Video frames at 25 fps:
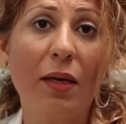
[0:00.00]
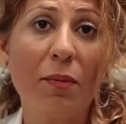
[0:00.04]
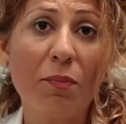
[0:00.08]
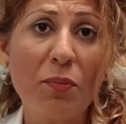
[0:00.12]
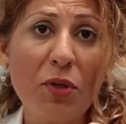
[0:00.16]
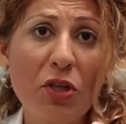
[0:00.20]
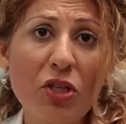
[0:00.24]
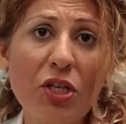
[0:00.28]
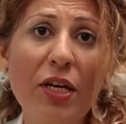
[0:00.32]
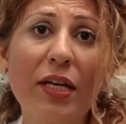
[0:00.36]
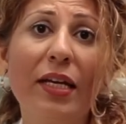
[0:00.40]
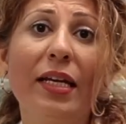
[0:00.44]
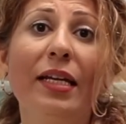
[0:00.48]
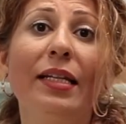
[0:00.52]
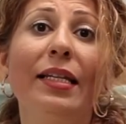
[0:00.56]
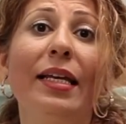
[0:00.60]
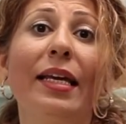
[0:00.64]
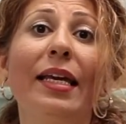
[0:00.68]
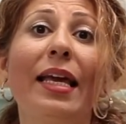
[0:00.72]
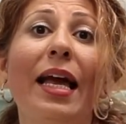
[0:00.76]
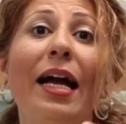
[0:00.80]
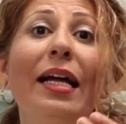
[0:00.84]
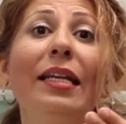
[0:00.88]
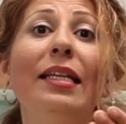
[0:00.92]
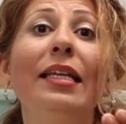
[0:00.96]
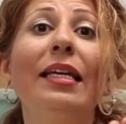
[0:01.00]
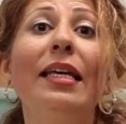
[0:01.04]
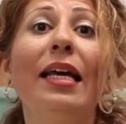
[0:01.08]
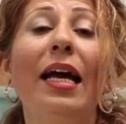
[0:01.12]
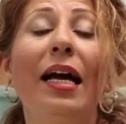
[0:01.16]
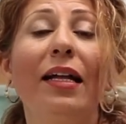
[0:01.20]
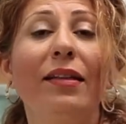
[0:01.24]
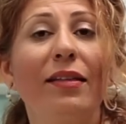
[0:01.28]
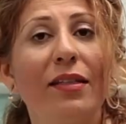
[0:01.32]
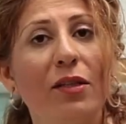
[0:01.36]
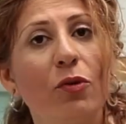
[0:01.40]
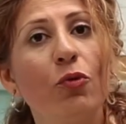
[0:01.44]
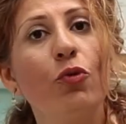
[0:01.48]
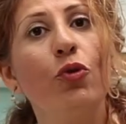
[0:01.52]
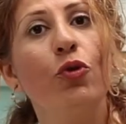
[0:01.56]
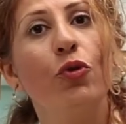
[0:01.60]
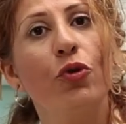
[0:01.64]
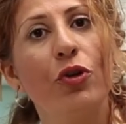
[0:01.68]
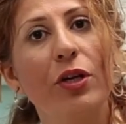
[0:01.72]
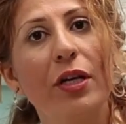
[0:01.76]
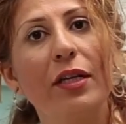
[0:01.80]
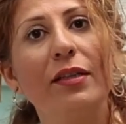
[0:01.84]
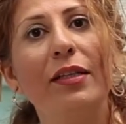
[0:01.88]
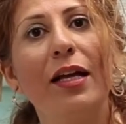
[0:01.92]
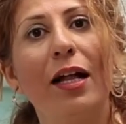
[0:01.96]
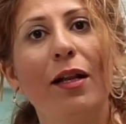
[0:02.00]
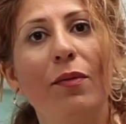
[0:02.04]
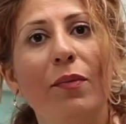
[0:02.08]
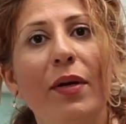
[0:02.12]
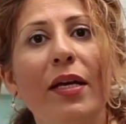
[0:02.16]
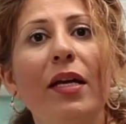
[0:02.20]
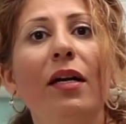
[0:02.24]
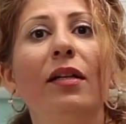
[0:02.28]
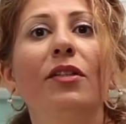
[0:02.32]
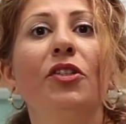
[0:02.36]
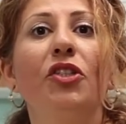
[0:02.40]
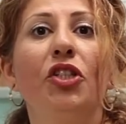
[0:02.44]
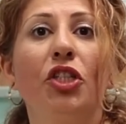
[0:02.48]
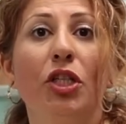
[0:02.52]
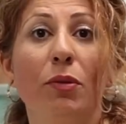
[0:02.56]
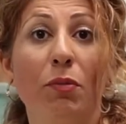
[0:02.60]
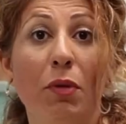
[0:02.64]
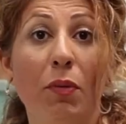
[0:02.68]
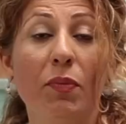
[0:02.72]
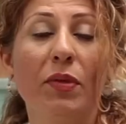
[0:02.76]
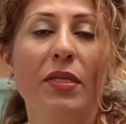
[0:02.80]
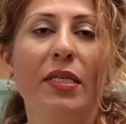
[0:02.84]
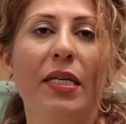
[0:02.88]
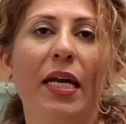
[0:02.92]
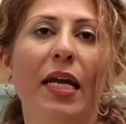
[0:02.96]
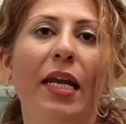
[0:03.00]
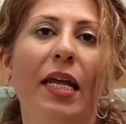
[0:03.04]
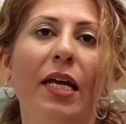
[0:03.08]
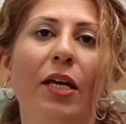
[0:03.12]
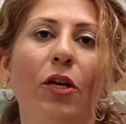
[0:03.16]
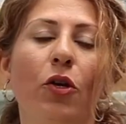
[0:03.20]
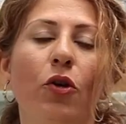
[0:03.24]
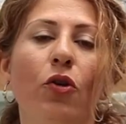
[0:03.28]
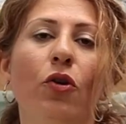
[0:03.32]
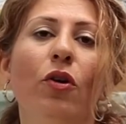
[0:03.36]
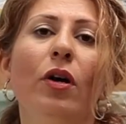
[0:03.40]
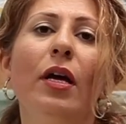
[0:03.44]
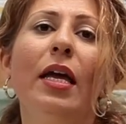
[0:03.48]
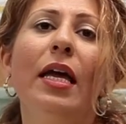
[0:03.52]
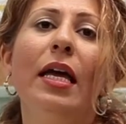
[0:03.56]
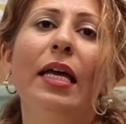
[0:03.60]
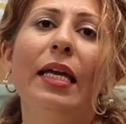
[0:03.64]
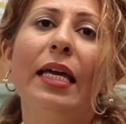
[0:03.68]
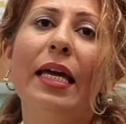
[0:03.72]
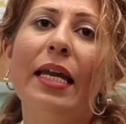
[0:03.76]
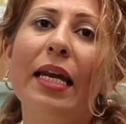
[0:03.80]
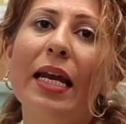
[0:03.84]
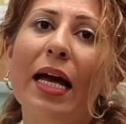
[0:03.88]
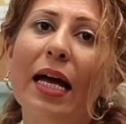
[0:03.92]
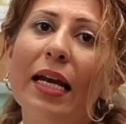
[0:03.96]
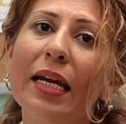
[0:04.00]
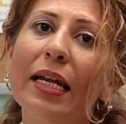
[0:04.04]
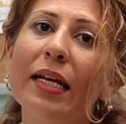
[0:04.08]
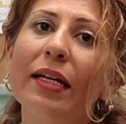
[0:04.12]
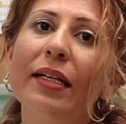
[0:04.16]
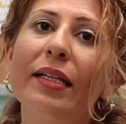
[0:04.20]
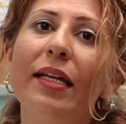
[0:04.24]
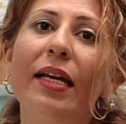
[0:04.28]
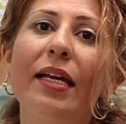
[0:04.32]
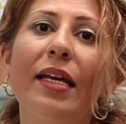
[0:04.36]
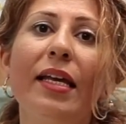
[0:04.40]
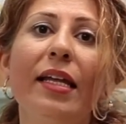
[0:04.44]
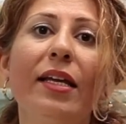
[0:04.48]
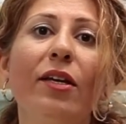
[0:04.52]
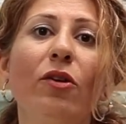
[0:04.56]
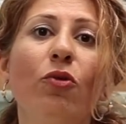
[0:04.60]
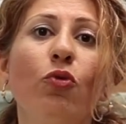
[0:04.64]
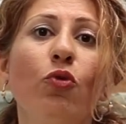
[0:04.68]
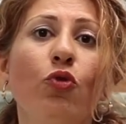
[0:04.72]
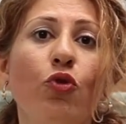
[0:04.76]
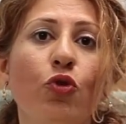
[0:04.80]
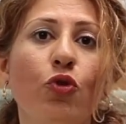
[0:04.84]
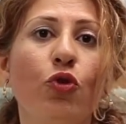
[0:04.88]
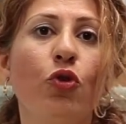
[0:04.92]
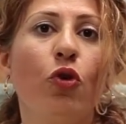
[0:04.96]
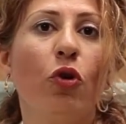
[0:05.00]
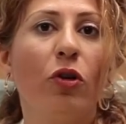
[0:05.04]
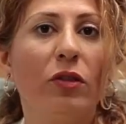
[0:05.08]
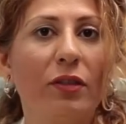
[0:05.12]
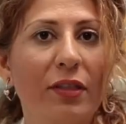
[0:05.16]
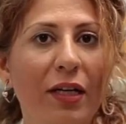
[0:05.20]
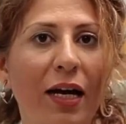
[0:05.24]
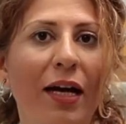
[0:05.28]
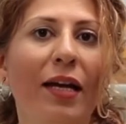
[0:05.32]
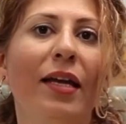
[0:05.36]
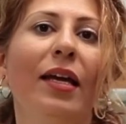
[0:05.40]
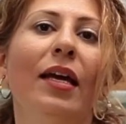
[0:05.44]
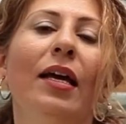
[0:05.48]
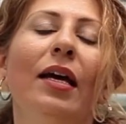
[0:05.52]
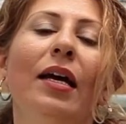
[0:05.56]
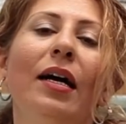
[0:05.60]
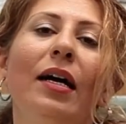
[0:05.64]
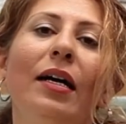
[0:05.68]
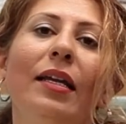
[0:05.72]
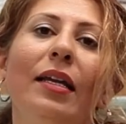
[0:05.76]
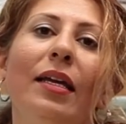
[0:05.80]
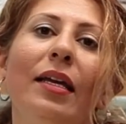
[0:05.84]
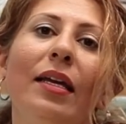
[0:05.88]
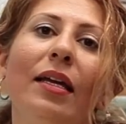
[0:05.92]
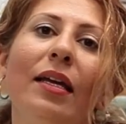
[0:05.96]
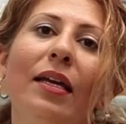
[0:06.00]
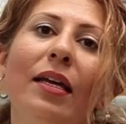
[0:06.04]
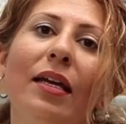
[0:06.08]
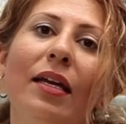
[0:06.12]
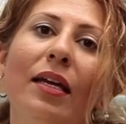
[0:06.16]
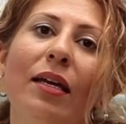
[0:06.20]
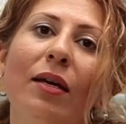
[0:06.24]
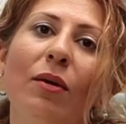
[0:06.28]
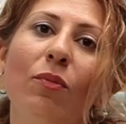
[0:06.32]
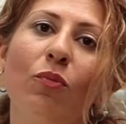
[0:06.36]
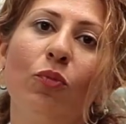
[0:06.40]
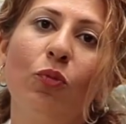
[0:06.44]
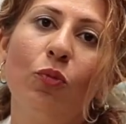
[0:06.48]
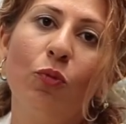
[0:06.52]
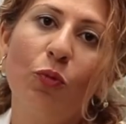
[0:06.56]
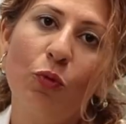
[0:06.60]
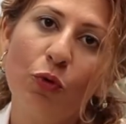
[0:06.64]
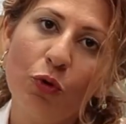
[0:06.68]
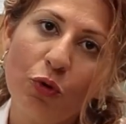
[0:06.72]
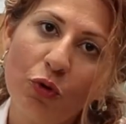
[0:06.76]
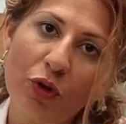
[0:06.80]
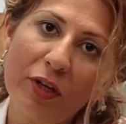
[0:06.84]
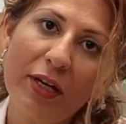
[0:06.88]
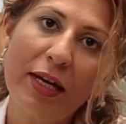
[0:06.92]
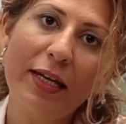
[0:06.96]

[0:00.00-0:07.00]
bir şekilde kendi kendine uykuya dalmaya alıştırmamız gerekiyor. Genellikle ilk 3-4 ay hani e, uyku